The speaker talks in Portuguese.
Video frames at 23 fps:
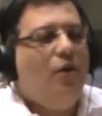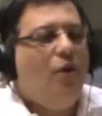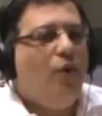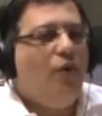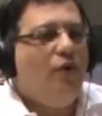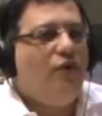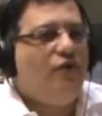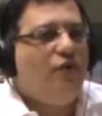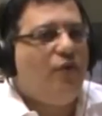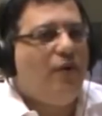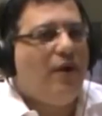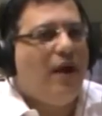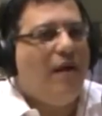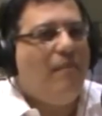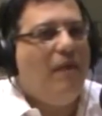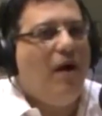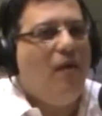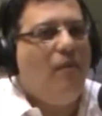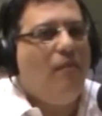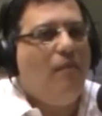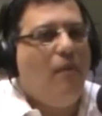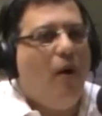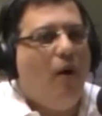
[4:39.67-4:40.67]
Hoje o
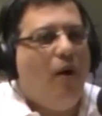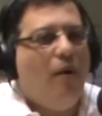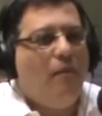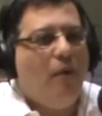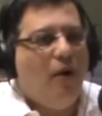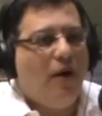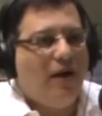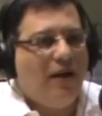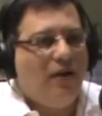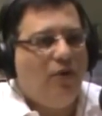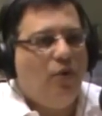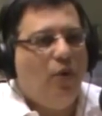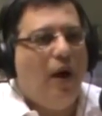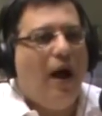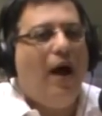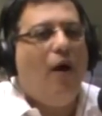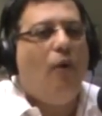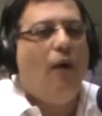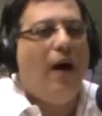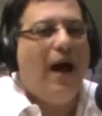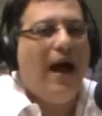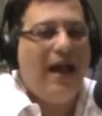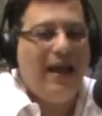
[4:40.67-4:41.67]
Kamal mora no
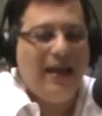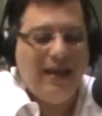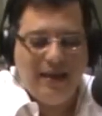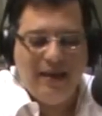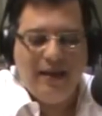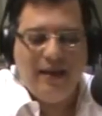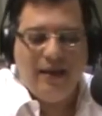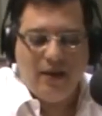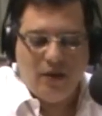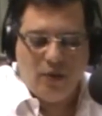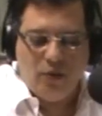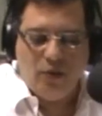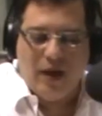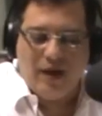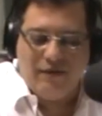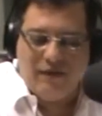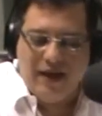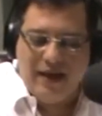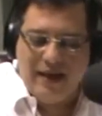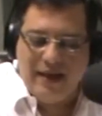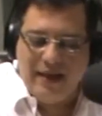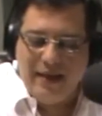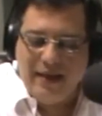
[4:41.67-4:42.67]
Hawaii, no
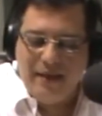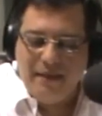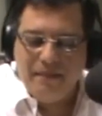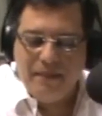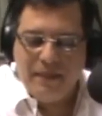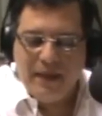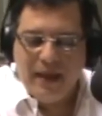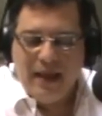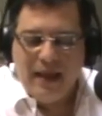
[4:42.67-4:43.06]
Havaí,